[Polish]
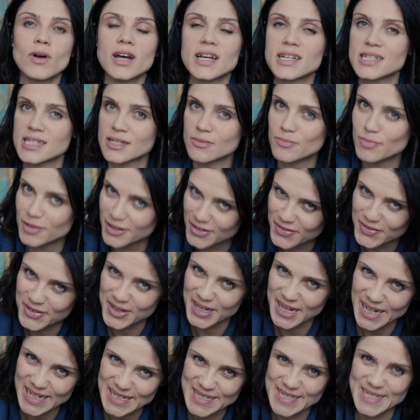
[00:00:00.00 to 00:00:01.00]

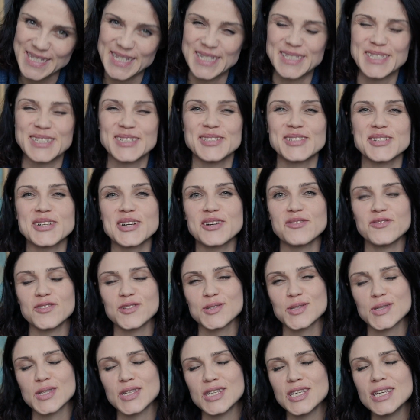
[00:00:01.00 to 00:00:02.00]
egzemplifikację tej
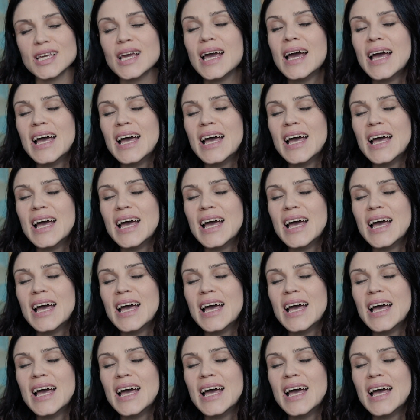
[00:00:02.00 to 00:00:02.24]
ciekawostki